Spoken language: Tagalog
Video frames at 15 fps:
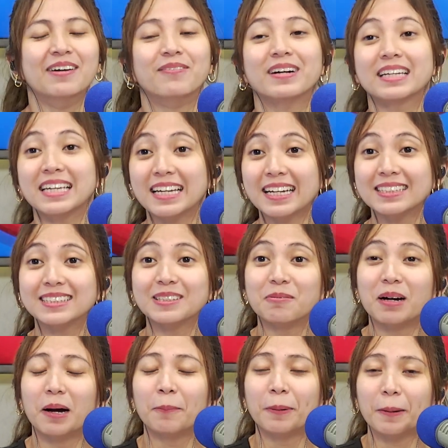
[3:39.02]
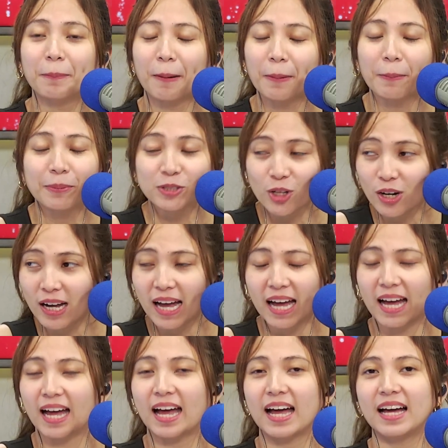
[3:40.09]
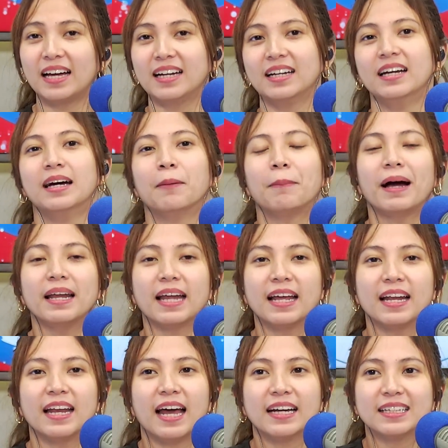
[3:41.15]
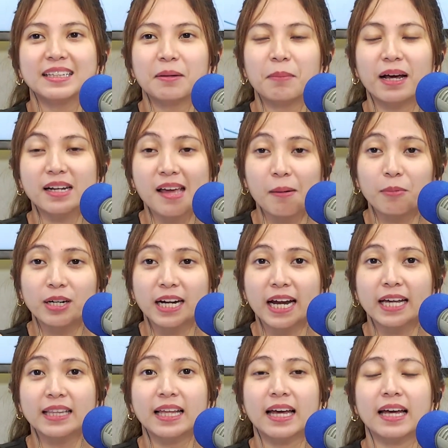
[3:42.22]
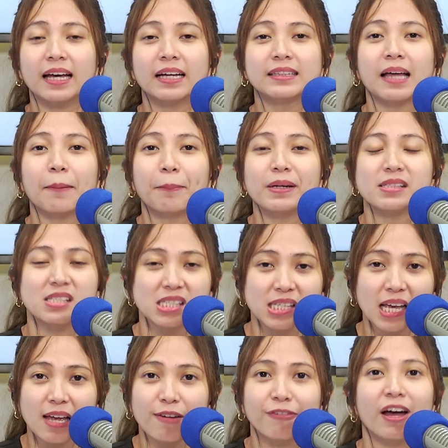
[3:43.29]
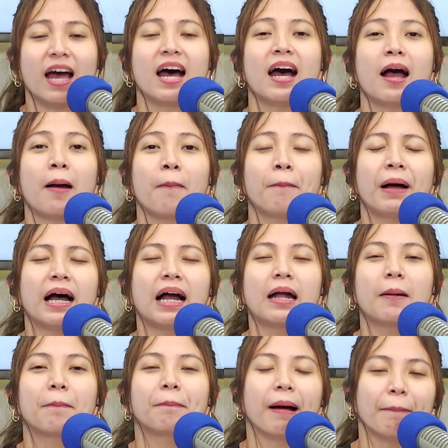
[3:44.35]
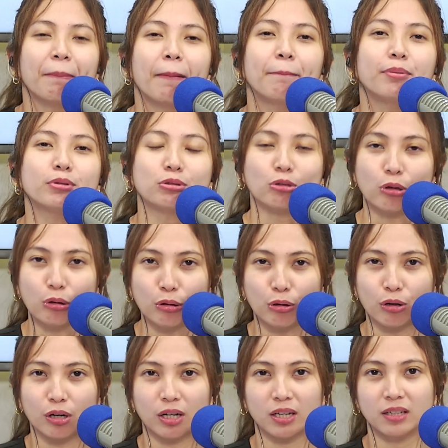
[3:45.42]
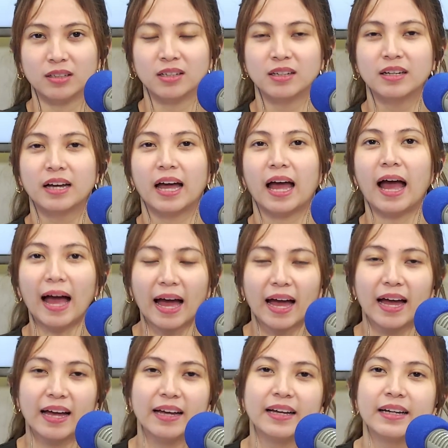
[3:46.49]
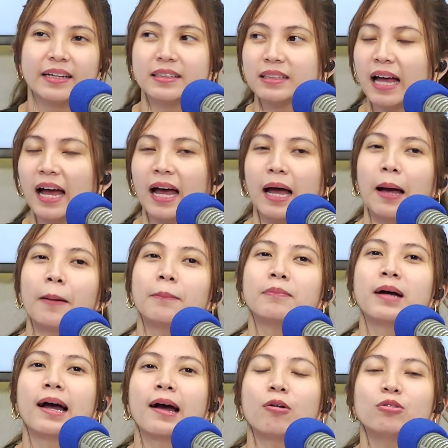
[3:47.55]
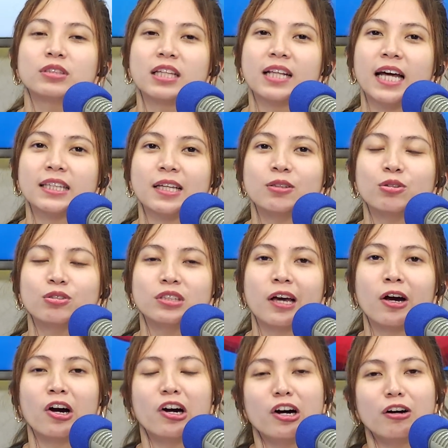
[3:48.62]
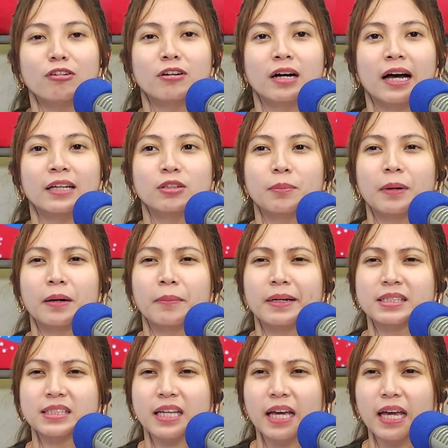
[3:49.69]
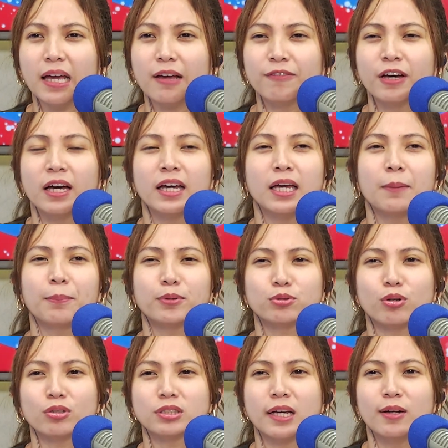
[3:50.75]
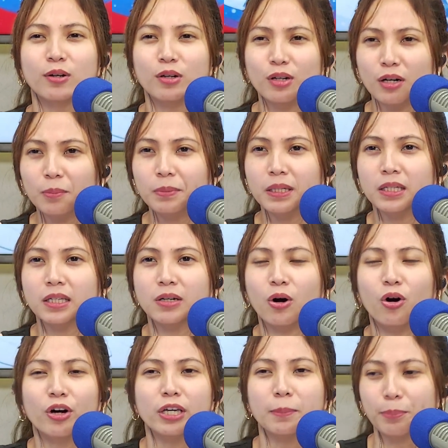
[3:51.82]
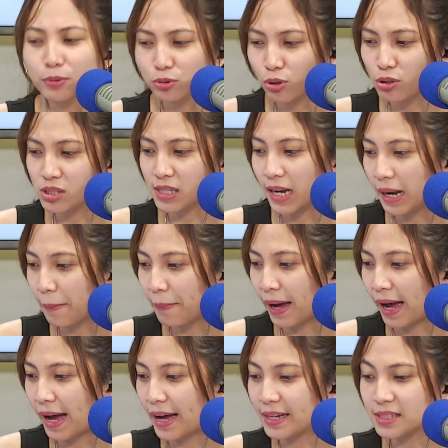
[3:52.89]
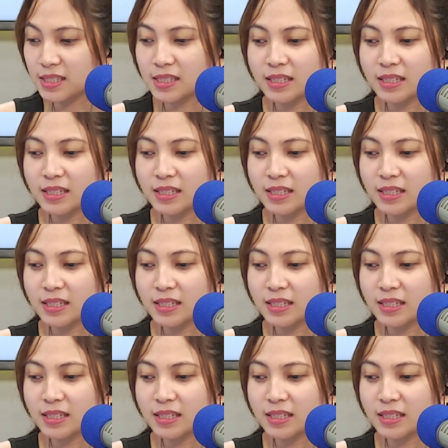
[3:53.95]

Mag-ingat sa mga pagpapaputok ha. Paalala lagi ni Maria Morena, dapat safe ang pagpapaputok. Ha? um, uh, kung tinatanong niya ako kung ano bang mas safe, iputok sa loob i- o iputok sa labas,